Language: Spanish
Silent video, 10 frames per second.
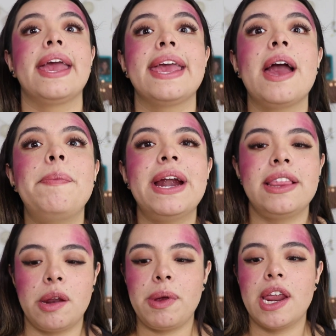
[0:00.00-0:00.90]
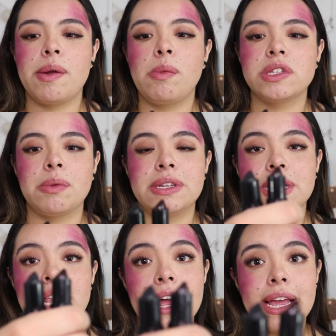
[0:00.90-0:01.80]
Y ya para terminar vamos a
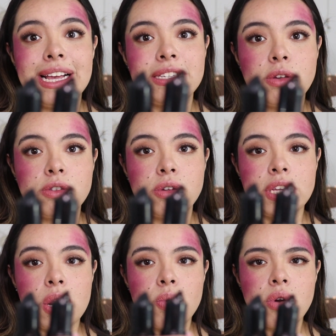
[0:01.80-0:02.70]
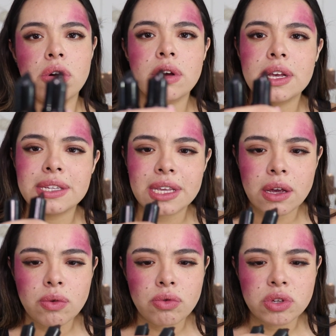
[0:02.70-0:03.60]
mezclar estos dos en uno. Es
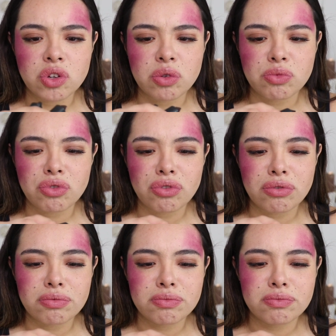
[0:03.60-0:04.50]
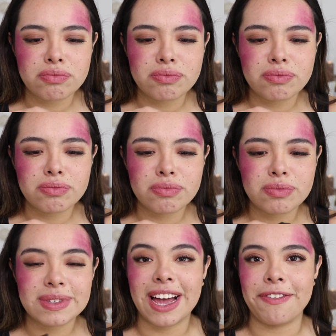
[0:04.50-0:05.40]
que uno es como
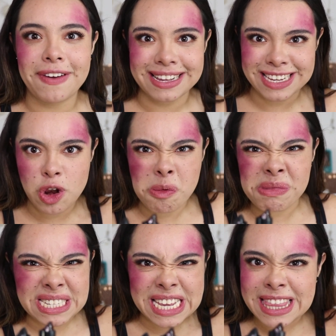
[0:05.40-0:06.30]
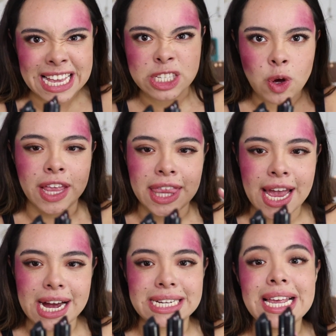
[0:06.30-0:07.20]
café así lo más intenso que
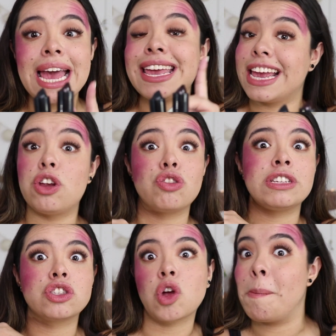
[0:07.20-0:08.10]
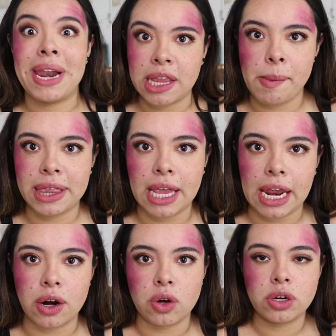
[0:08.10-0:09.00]
tengas y el otro es completamente
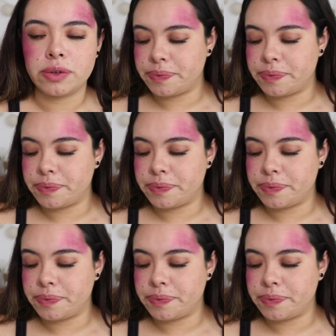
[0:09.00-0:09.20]
negro.